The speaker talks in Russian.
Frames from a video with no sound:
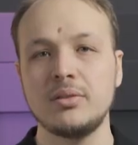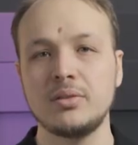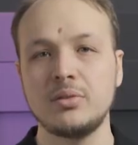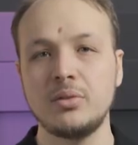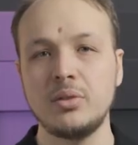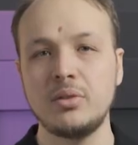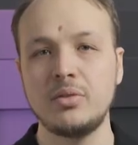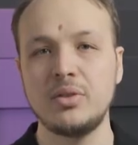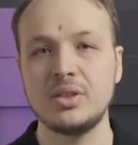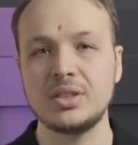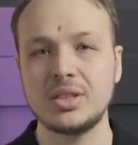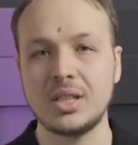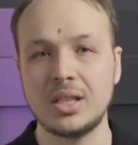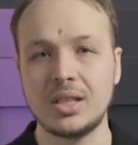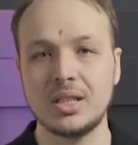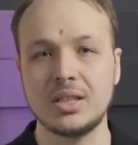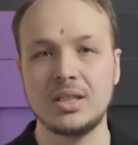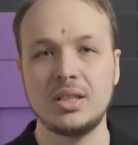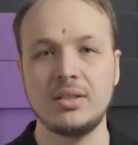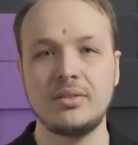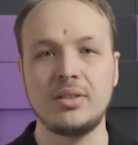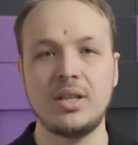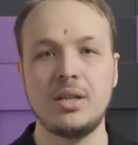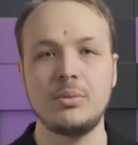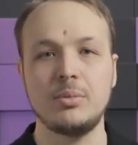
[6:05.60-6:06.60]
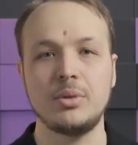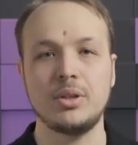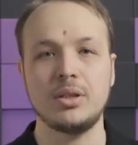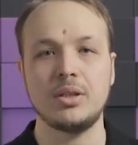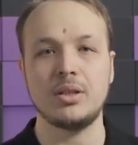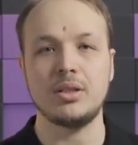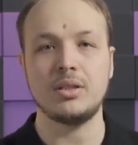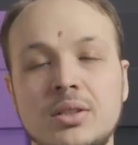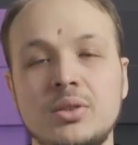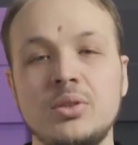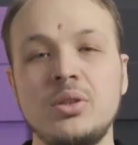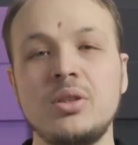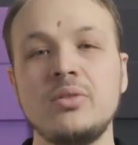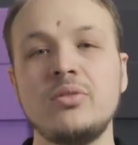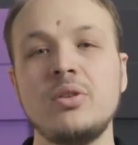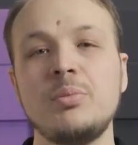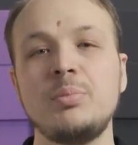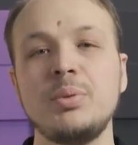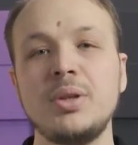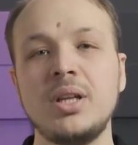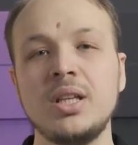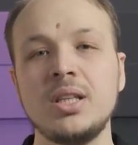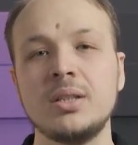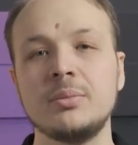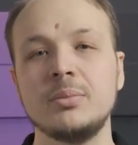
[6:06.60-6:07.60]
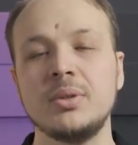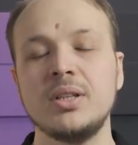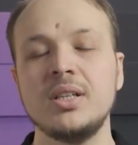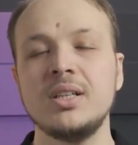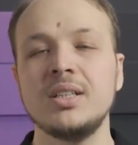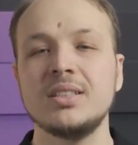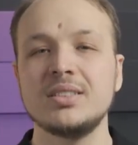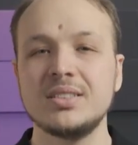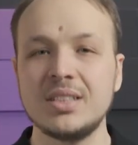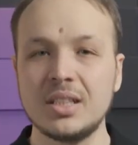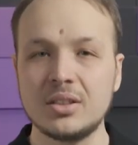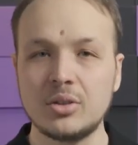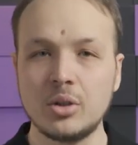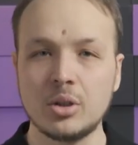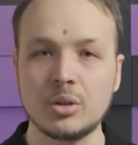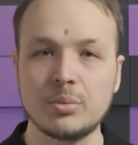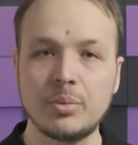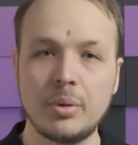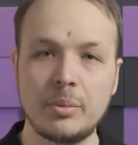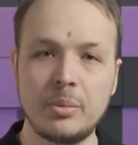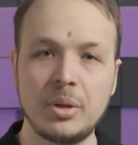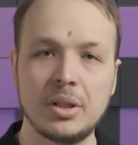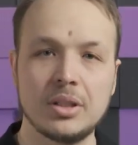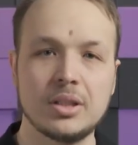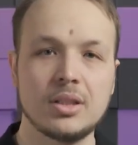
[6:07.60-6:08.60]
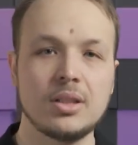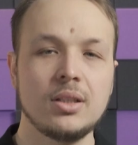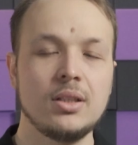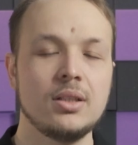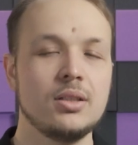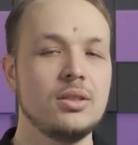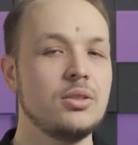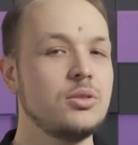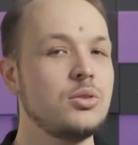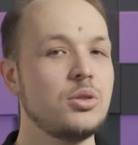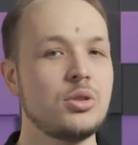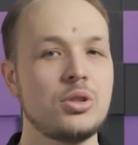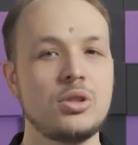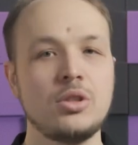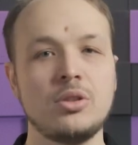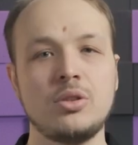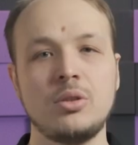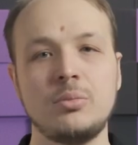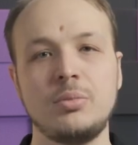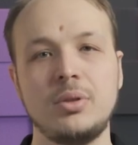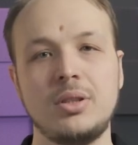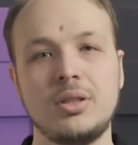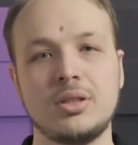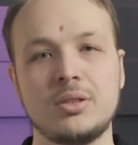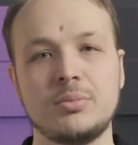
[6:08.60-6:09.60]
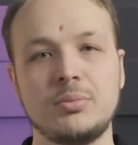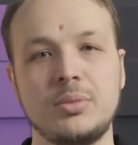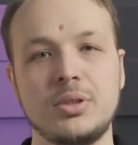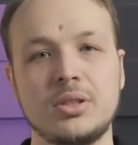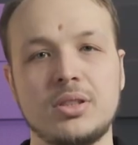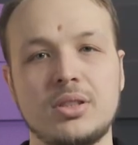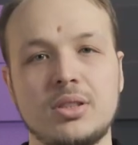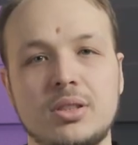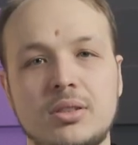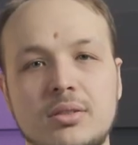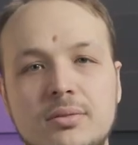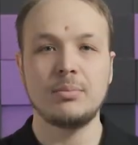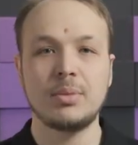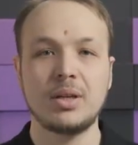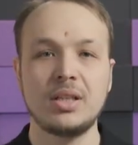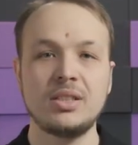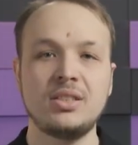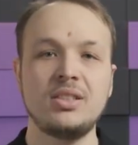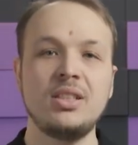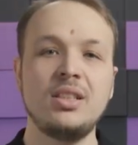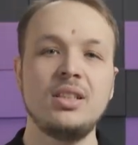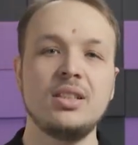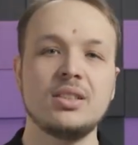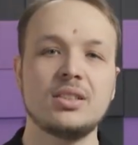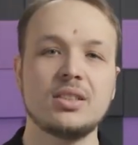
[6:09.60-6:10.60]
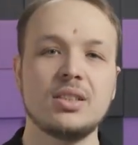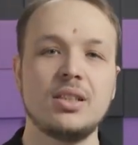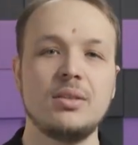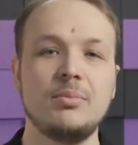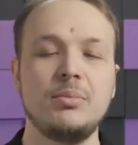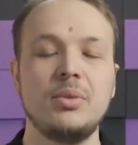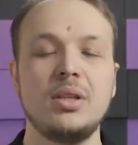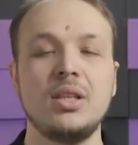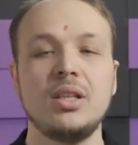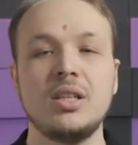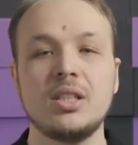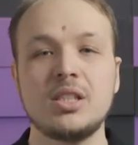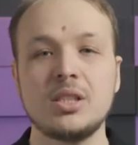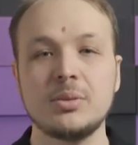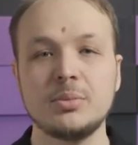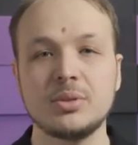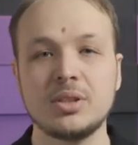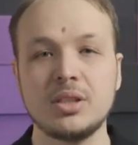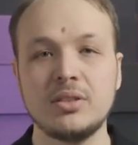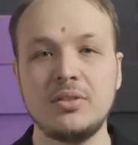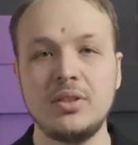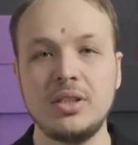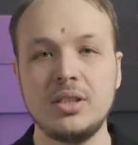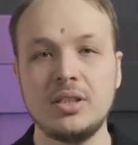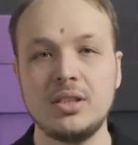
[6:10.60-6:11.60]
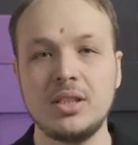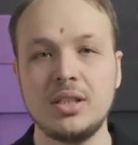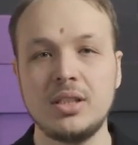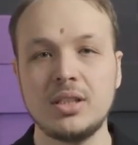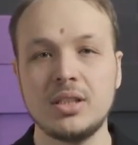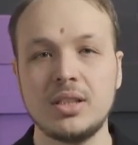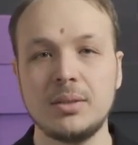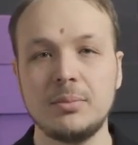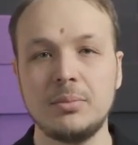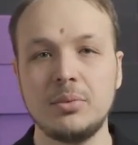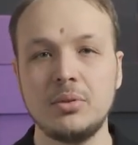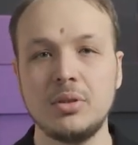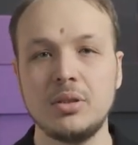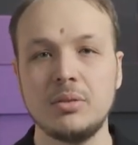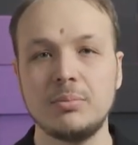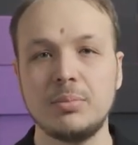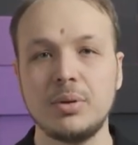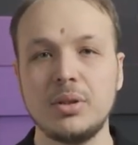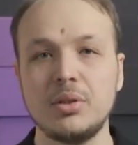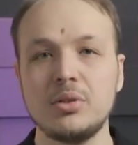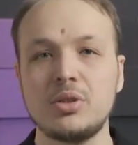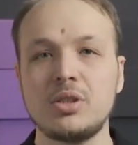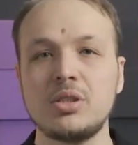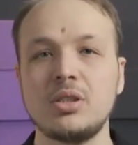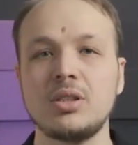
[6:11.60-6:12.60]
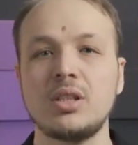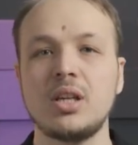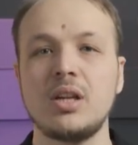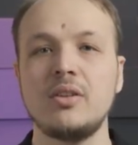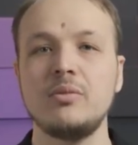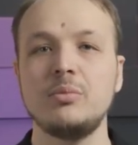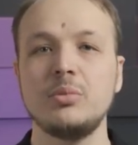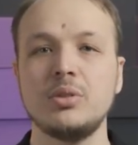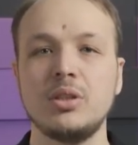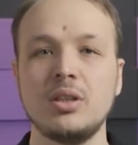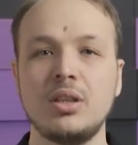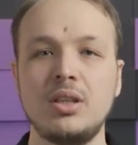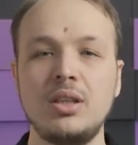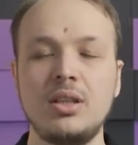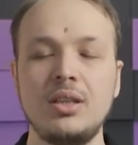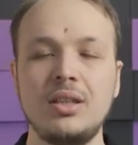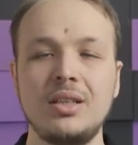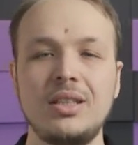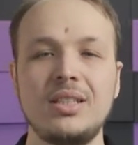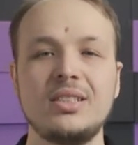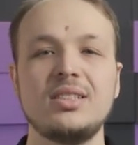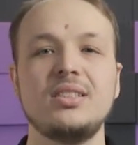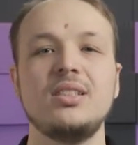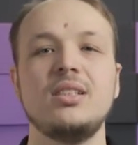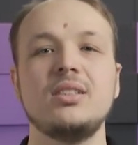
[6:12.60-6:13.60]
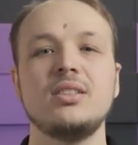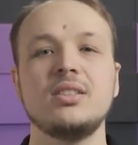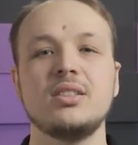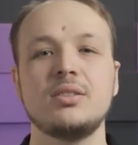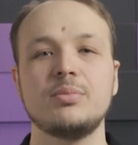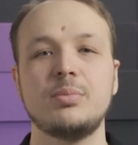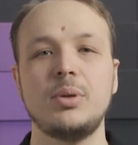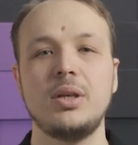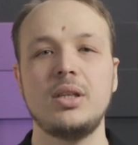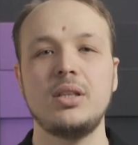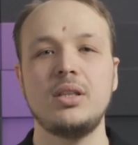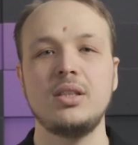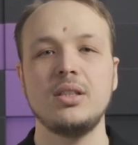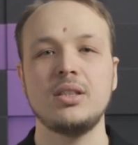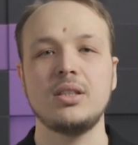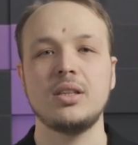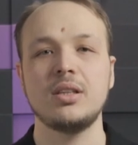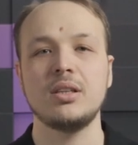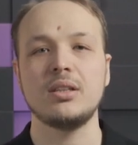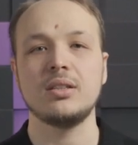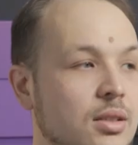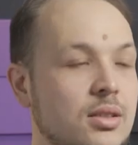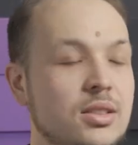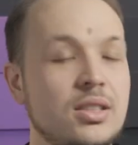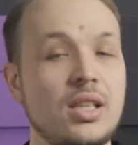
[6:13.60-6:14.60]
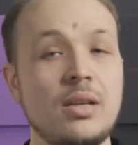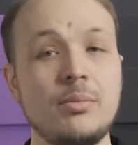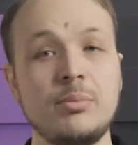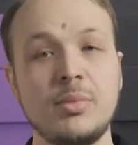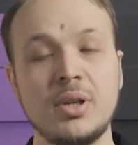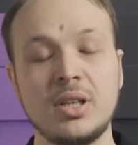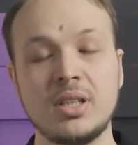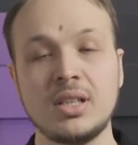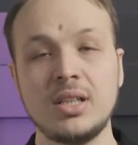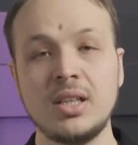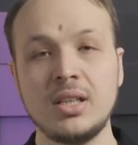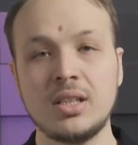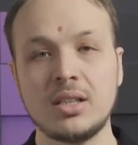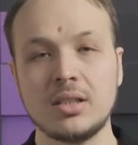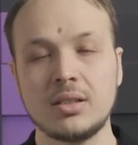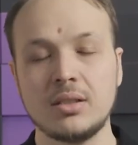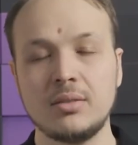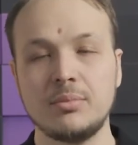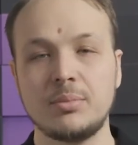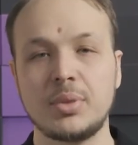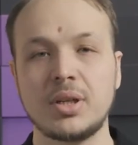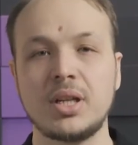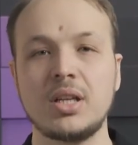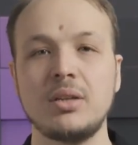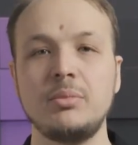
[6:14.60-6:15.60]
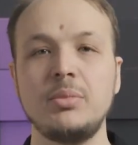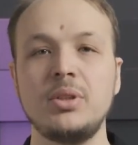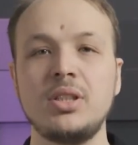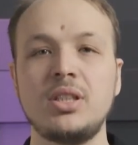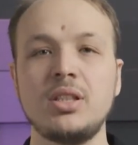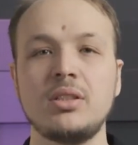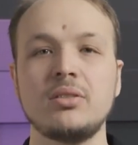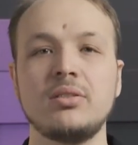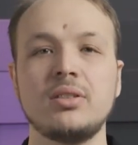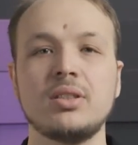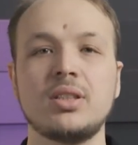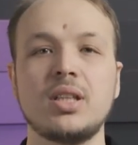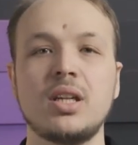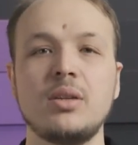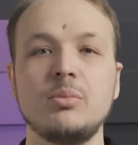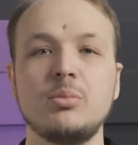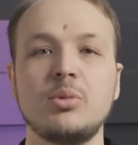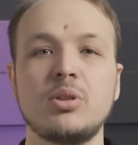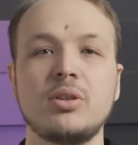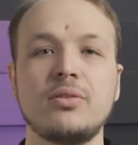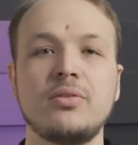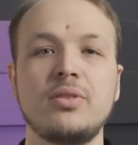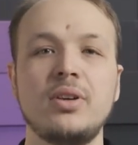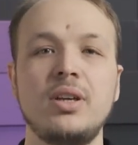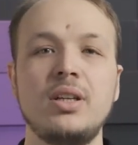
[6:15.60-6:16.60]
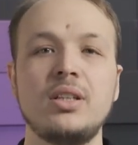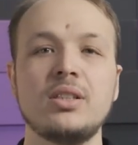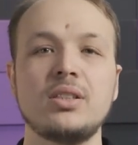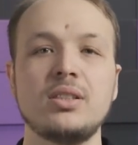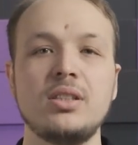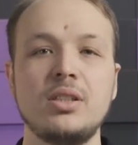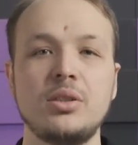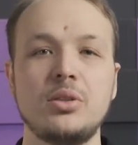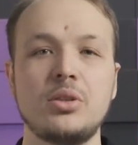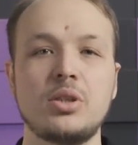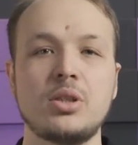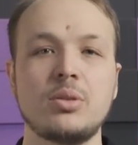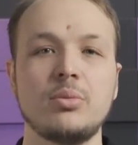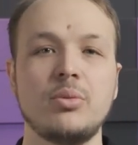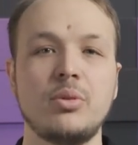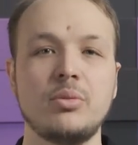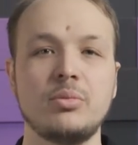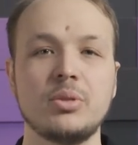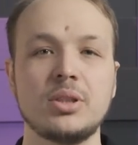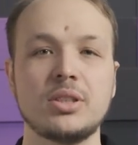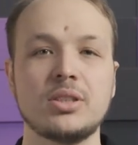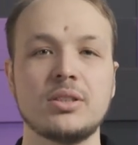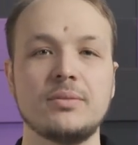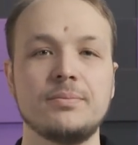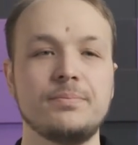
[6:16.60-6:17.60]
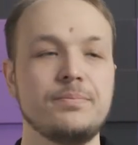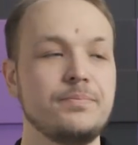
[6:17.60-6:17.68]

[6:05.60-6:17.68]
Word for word: в двух весах одновременно. Но его планам на тот момент не суждено было сбыться. Бразилец, менее чем за две недели до боя, получил травму ноги и снялся с поединка. Сам Макгрегор прокомментировал травму Рафаэля следующим образом.